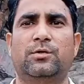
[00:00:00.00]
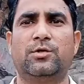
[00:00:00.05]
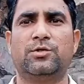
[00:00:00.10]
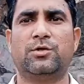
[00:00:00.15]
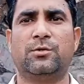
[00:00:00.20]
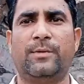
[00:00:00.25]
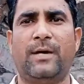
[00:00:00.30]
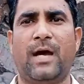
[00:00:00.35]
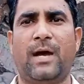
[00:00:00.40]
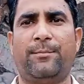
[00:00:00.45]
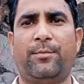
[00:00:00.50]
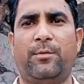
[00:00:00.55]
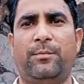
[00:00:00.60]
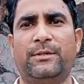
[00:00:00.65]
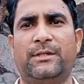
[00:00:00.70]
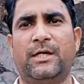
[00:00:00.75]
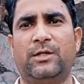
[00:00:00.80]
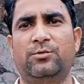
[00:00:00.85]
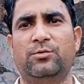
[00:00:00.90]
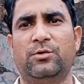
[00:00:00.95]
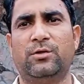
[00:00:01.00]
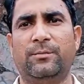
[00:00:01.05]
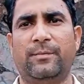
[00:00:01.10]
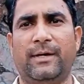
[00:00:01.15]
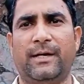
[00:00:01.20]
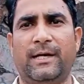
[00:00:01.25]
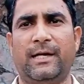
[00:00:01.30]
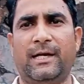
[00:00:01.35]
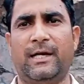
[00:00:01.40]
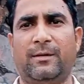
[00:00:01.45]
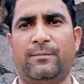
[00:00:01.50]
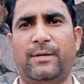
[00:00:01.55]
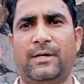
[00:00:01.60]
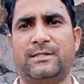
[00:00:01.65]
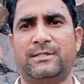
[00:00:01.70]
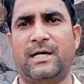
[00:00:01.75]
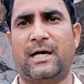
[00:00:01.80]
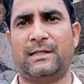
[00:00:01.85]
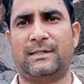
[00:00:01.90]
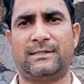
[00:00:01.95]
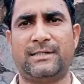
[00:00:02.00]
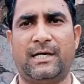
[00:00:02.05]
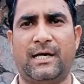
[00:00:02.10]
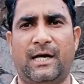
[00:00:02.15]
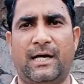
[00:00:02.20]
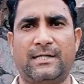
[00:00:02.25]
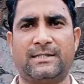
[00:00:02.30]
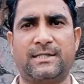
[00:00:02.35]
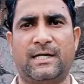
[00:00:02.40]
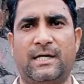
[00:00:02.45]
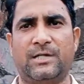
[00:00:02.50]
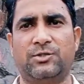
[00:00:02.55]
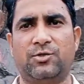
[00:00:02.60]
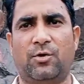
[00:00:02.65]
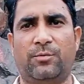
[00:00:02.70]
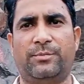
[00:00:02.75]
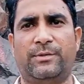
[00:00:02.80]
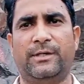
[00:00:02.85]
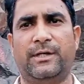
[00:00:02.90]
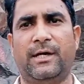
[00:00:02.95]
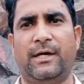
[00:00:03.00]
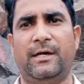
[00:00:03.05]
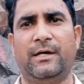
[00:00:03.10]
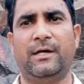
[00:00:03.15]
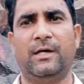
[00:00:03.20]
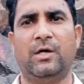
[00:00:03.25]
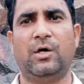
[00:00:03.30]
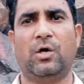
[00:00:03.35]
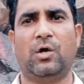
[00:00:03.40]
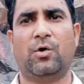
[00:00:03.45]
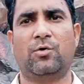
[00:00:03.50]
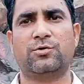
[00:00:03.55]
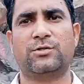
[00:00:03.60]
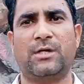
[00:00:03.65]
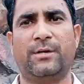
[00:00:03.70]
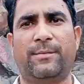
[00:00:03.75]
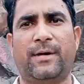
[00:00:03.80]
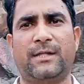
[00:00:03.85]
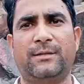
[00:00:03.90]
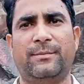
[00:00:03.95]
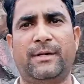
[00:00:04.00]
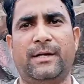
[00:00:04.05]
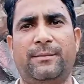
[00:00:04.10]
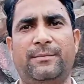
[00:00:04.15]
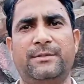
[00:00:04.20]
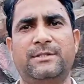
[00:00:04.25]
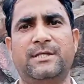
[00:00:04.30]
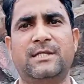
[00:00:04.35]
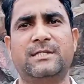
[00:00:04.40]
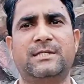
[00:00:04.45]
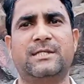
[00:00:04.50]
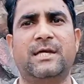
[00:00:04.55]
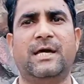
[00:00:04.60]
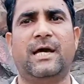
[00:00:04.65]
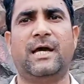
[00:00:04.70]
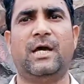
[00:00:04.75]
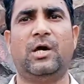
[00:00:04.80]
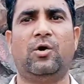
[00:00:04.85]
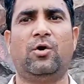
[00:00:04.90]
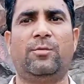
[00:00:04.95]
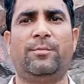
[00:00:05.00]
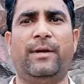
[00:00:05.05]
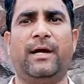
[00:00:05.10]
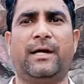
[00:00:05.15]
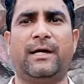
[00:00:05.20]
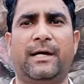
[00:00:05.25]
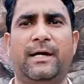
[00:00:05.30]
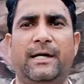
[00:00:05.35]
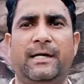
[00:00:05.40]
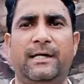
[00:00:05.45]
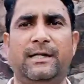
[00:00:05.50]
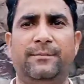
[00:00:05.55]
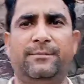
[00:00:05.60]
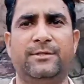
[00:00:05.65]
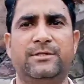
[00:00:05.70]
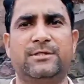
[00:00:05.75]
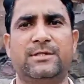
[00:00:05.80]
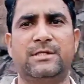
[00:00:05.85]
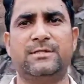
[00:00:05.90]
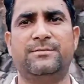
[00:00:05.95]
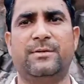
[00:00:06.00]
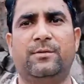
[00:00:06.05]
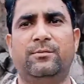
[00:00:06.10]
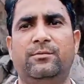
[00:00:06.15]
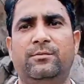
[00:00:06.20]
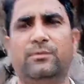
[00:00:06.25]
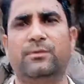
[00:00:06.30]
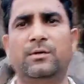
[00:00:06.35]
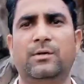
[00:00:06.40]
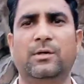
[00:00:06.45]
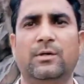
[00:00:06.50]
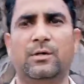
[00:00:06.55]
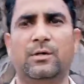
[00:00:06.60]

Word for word: दोस्तों मैं आपको बता दूं कि मैंने लगभग सात से आठ साल जॉब की है और उसके बाद मैंने बिज़नेस किया है और मैं करेंटली बिज़नेस में हूँ